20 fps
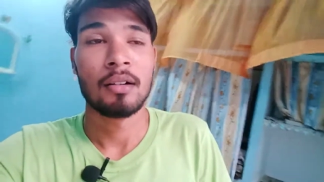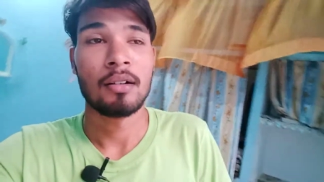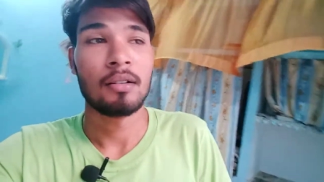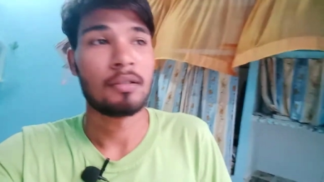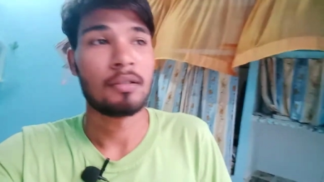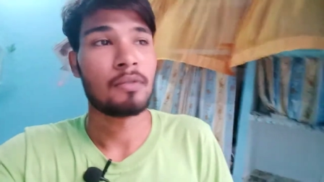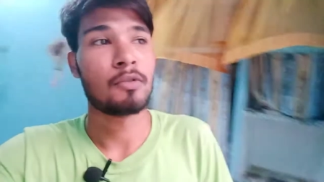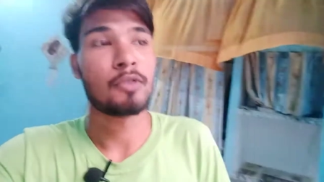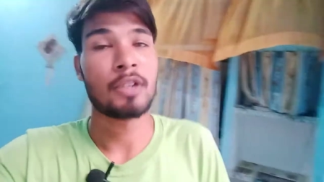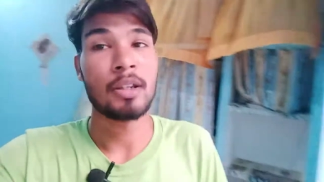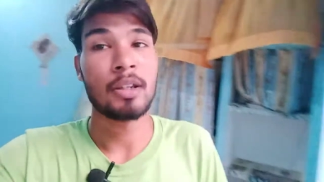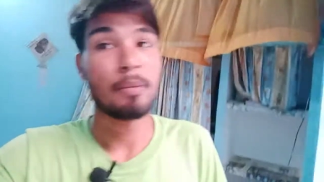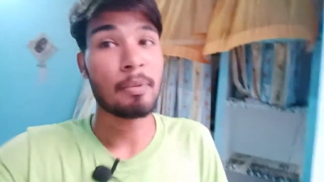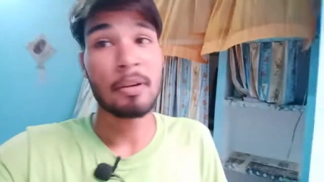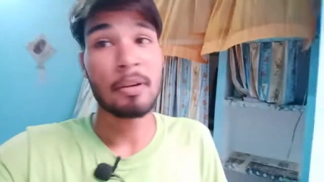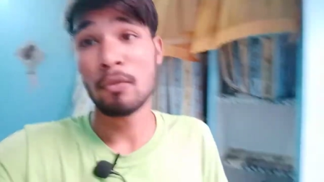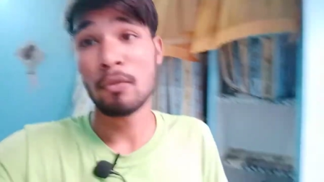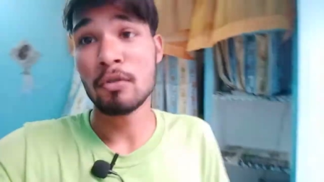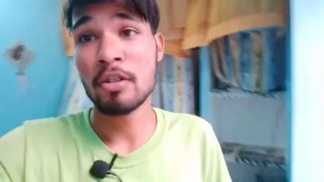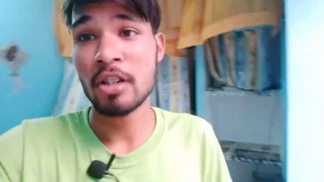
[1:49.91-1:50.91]
और वो कीपैड
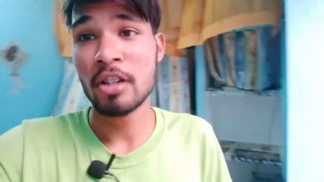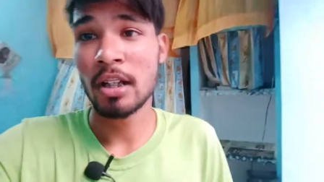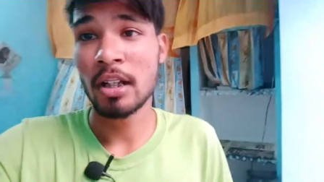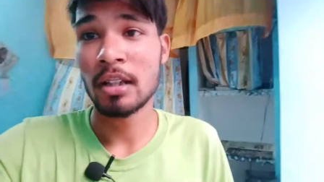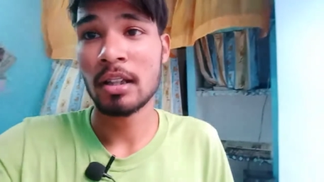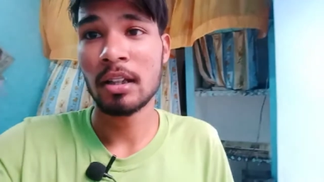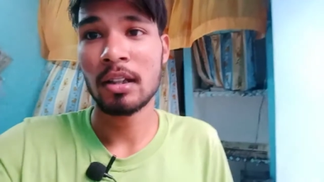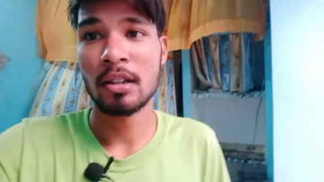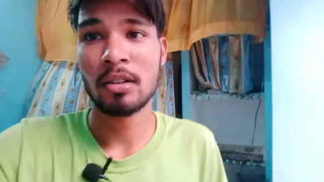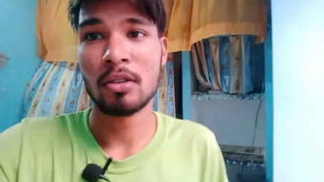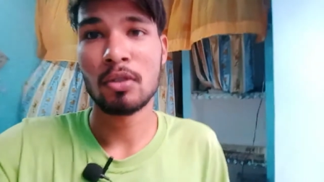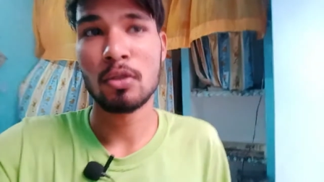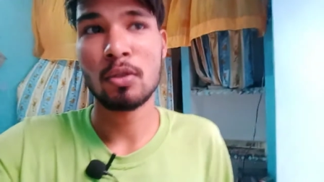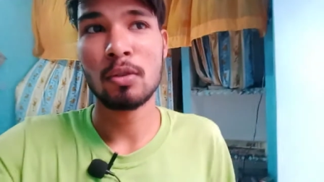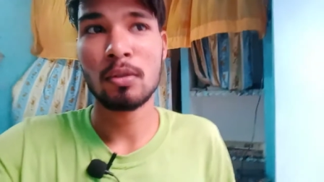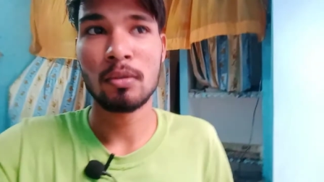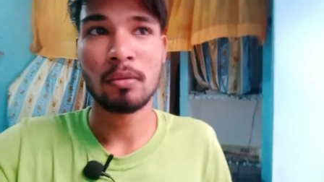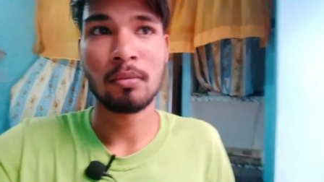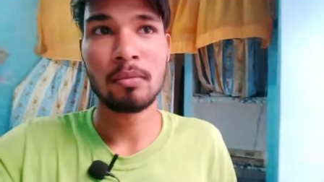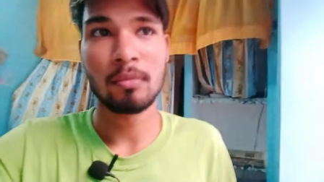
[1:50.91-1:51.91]
फ़ोन चलाते हैं तो
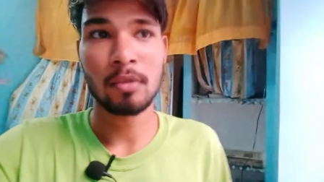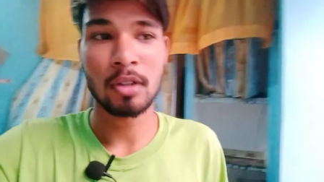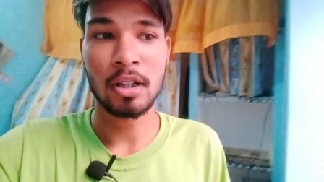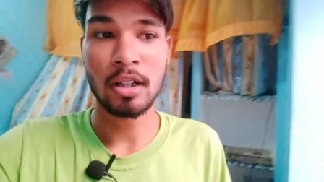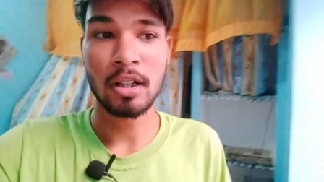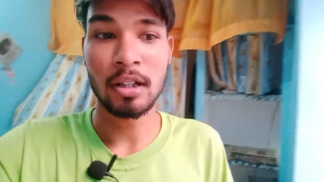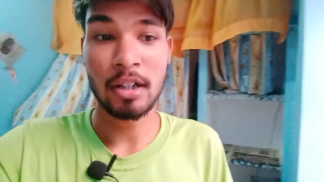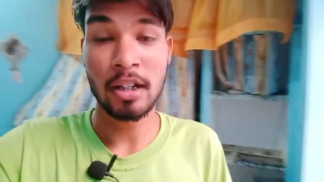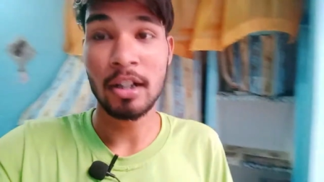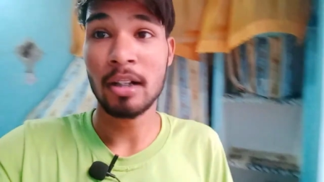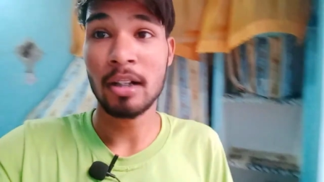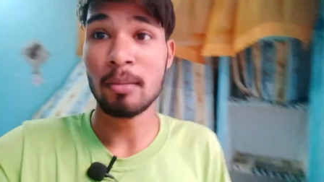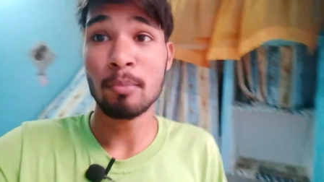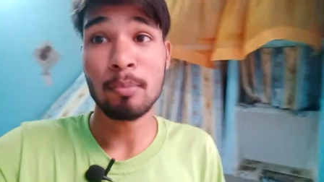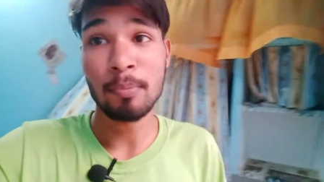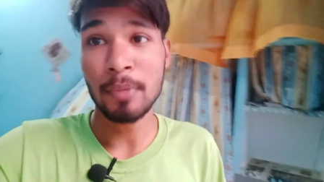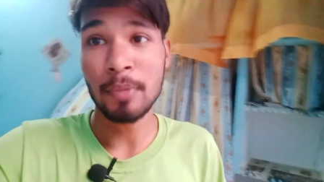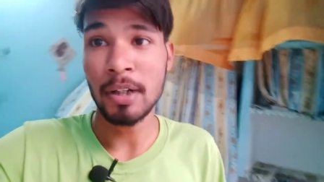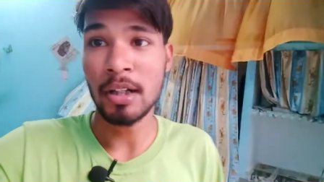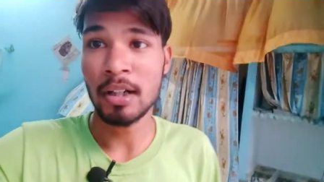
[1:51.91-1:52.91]
उनका टिकट
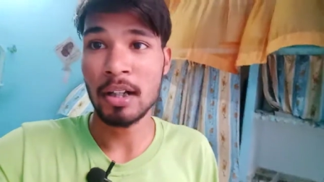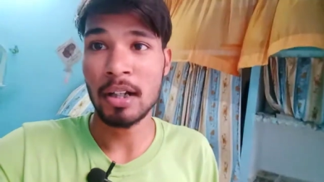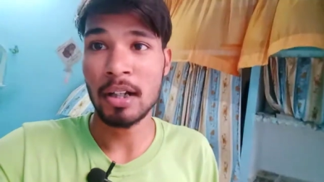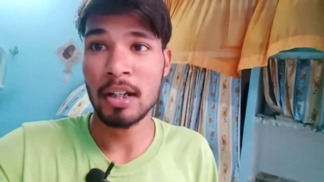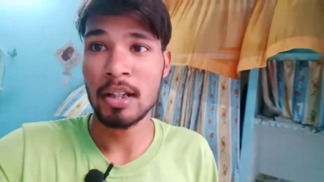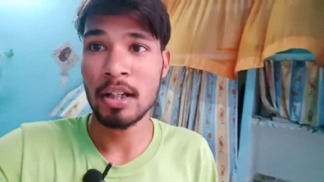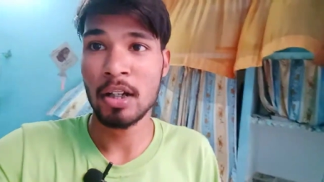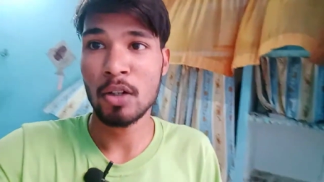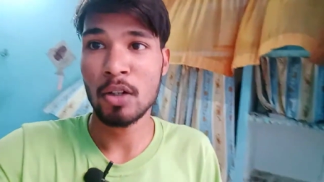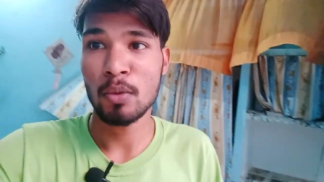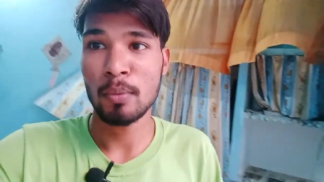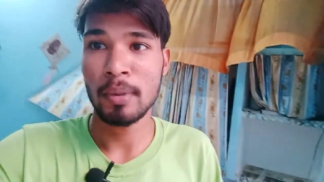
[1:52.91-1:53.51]
प्रिंट करने जा रहा हूँ